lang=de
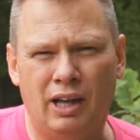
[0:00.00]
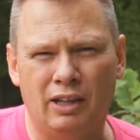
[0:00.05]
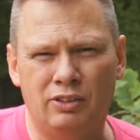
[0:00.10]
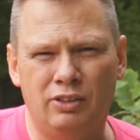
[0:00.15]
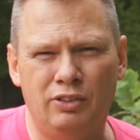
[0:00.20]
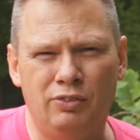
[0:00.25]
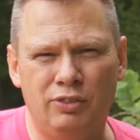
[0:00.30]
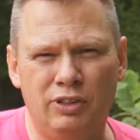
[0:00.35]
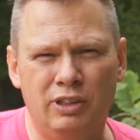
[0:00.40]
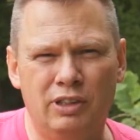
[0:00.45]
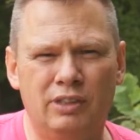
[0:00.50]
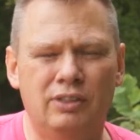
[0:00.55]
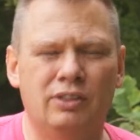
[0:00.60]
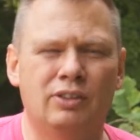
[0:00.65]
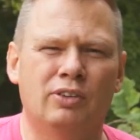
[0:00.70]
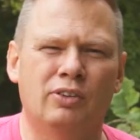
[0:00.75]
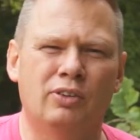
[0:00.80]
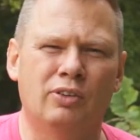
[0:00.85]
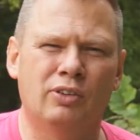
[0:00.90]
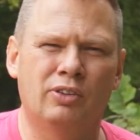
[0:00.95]

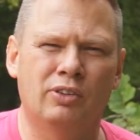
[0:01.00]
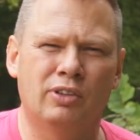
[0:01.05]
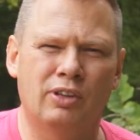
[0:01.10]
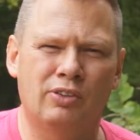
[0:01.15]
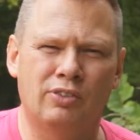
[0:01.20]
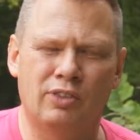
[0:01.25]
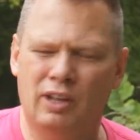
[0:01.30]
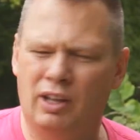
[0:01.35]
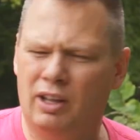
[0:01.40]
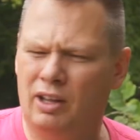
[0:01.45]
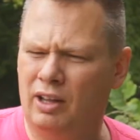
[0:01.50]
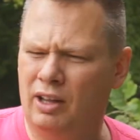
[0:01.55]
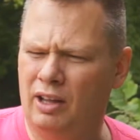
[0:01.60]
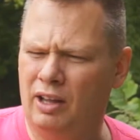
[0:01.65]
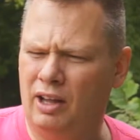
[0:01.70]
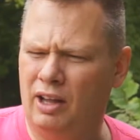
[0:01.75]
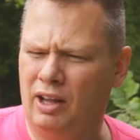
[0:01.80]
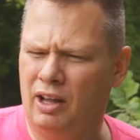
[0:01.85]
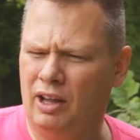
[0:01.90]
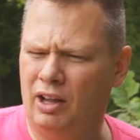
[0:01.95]
aktiviert, dass der
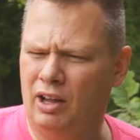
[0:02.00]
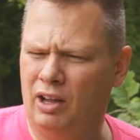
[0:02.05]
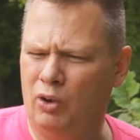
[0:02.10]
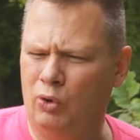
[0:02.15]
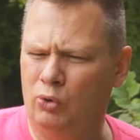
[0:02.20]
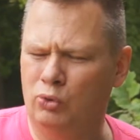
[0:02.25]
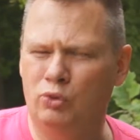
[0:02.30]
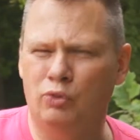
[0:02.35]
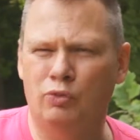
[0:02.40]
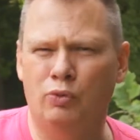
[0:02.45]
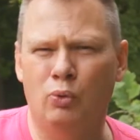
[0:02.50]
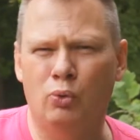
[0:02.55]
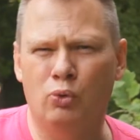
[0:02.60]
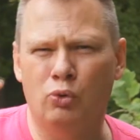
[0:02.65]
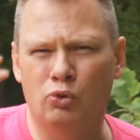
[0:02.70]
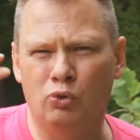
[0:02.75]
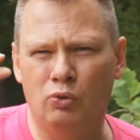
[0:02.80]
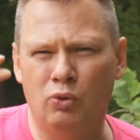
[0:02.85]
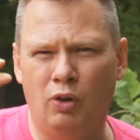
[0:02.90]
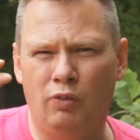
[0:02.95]

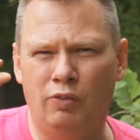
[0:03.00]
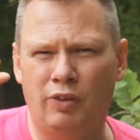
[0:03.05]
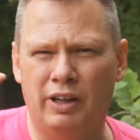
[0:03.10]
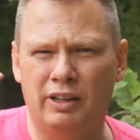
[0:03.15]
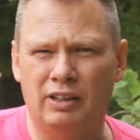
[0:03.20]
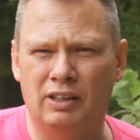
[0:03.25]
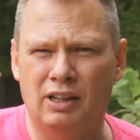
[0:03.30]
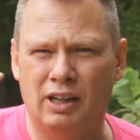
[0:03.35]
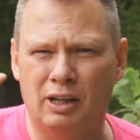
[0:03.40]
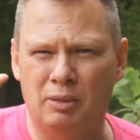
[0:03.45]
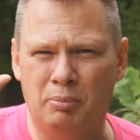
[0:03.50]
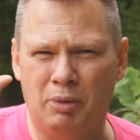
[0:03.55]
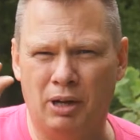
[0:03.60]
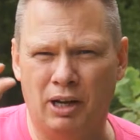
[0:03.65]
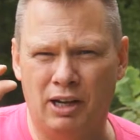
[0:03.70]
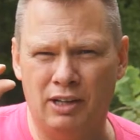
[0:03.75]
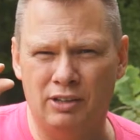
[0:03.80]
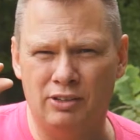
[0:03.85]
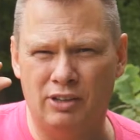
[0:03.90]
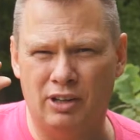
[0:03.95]
Autofokus nur auf einen kleinen
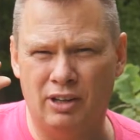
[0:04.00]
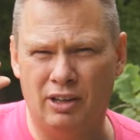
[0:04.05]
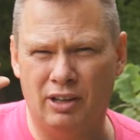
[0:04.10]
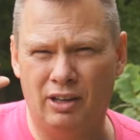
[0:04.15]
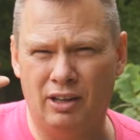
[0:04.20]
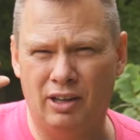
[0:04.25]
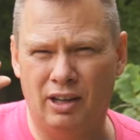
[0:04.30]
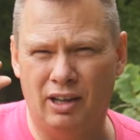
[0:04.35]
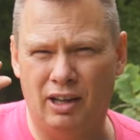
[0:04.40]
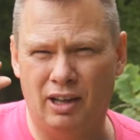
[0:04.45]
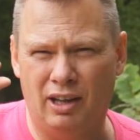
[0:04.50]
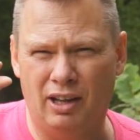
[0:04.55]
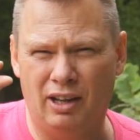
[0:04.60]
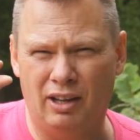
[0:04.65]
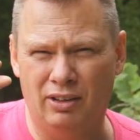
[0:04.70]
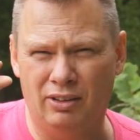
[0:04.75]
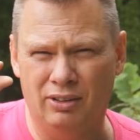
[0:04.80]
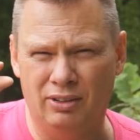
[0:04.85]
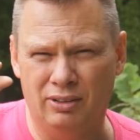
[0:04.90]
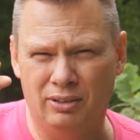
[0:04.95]
Bereich
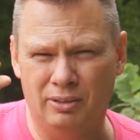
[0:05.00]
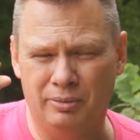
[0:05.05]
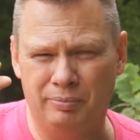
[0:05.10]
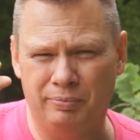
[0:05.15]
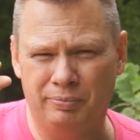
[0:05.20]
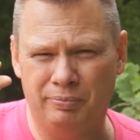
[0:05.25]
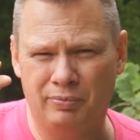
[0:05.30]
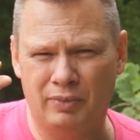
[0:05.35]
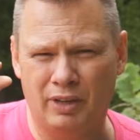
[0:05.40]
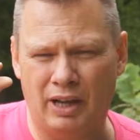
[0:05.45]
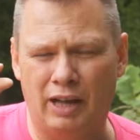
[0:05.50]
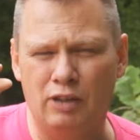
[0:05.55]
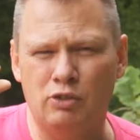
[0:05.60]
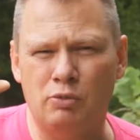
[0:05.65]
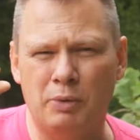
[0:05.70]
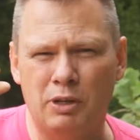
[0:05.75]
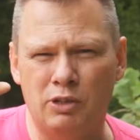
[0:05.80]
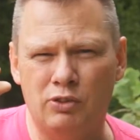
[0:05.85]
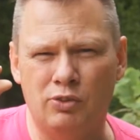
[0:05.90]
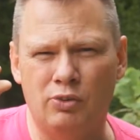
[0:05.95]
ähm,
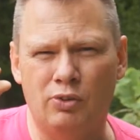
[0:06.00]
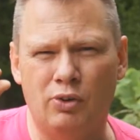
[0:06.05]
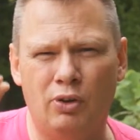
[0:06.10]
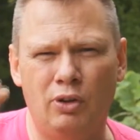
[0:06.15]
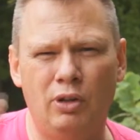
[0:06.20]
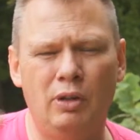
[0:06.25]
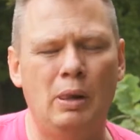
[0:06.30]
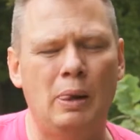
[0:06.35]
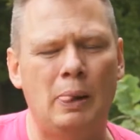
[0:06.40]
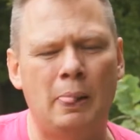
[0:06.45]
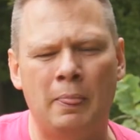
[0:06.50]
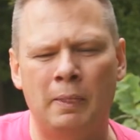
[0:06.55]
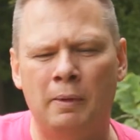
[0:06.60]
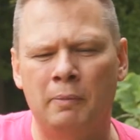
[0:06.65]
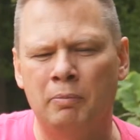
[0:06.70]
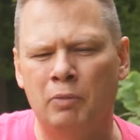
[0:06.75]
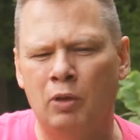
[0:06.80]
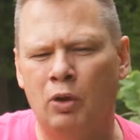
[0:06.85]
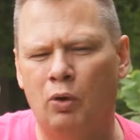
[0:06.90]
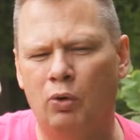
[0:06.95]
ansprechen soll,
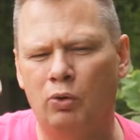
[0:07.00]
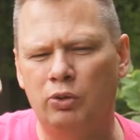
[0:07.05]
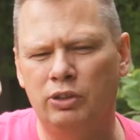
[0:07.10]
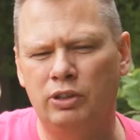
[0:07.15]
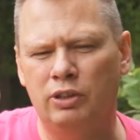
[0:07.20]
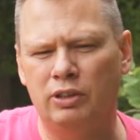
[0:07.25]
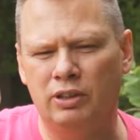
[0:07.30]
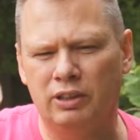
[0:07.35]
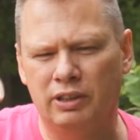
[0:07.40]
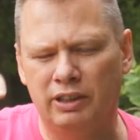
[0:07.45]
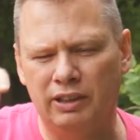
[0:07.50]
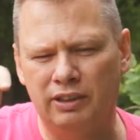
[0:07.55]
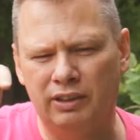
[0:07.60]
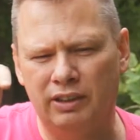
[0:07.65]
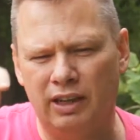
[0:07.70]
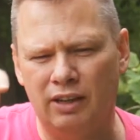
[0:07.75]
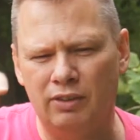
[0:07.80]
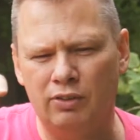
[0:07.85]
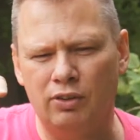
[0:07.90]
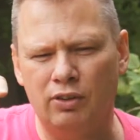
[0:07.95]
und ihr
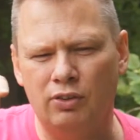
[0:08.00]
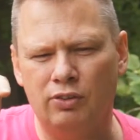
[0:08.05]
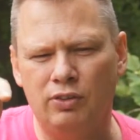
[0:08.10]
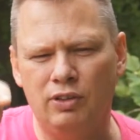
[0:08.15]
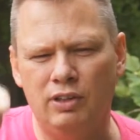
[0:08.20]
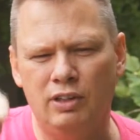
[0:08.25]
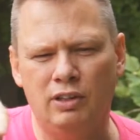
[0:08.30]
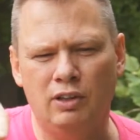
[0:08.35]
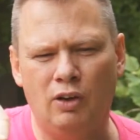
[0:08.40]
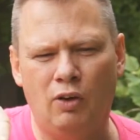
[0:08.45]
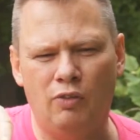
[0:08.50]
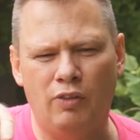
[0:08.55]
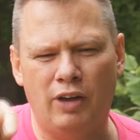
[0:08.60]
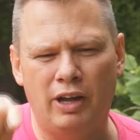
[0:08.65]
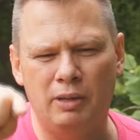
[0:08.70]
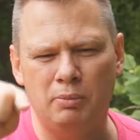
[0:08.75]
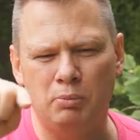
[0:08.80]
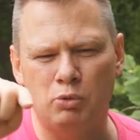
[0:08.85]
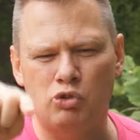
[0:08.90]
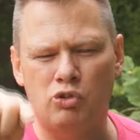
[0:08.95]
geht ganz gezielt
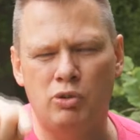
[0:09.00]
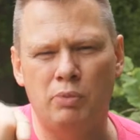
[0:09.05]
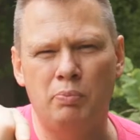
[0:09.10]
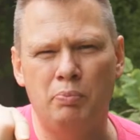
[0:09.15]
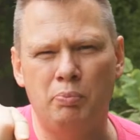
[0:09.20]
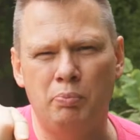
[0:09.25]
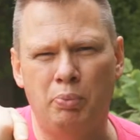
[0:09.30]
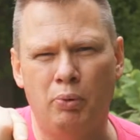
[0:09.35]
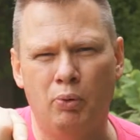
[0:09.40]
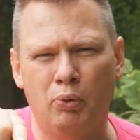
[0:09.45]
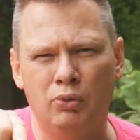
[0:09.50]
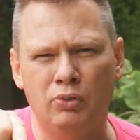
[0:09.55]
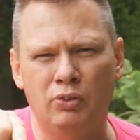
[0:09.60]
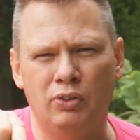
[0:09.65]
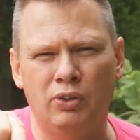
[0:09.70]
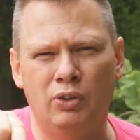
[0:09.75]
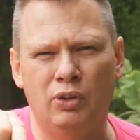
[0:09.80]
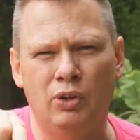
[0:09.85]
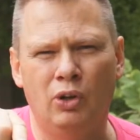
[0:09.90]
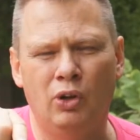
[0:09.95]
auf einen bestimmten
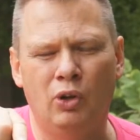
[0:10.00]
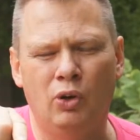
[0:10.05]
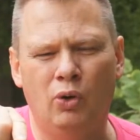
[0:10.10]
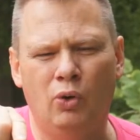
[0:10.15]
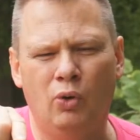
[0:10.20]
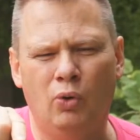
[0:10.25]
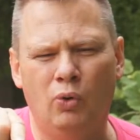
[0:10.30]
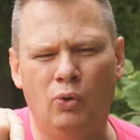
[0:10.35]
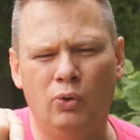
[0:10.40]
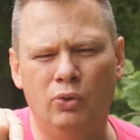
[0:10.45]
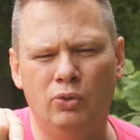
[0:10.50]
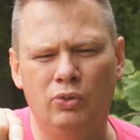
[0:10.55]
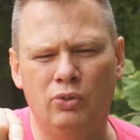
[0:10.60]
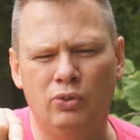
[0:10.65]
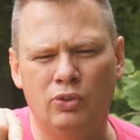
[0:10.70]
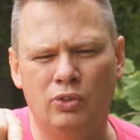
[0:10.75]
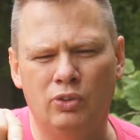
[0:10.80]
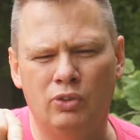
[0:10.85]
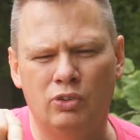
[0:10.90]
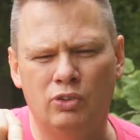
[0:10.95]
Punkt
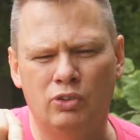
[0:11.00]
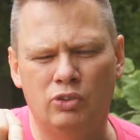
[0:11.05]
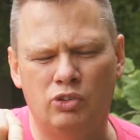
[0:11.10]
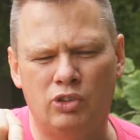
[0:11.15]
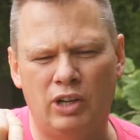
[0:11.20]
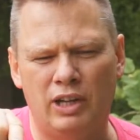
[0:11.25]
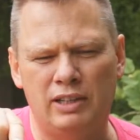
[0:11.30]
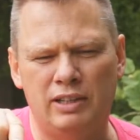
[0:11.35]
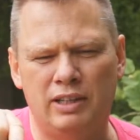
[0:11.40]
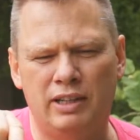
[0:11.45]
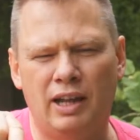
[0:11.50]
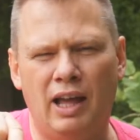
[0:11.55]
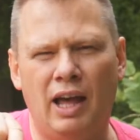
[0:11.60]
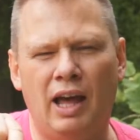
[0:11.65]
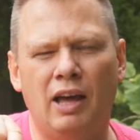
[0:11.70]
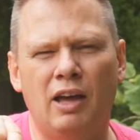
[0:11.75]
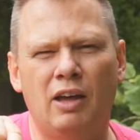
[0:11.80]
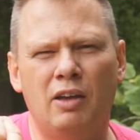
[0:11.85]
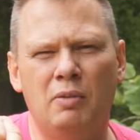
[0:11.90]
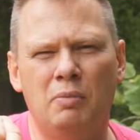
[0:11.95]
und stellt dann
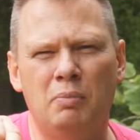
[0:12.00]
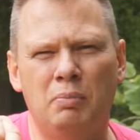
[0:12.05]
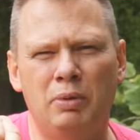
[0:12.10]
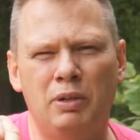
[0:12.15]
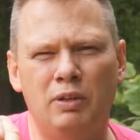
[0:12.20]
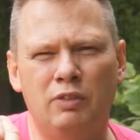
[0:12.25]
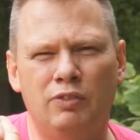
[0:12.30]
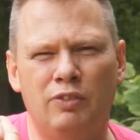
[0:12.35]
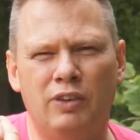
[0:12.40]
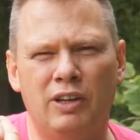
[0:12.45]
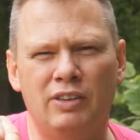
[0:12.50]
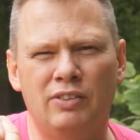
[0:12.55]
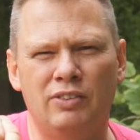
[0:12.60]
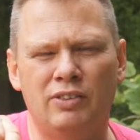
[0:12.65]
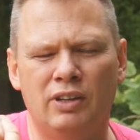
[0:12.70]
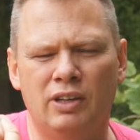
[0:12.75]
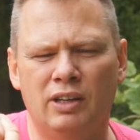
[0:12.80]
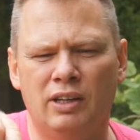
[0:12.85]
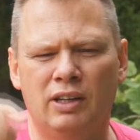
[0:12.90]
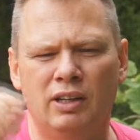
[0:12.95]
nachher im Bild
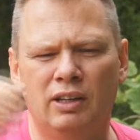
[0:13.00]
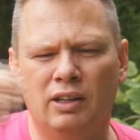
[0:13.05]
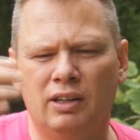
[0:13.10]
fest,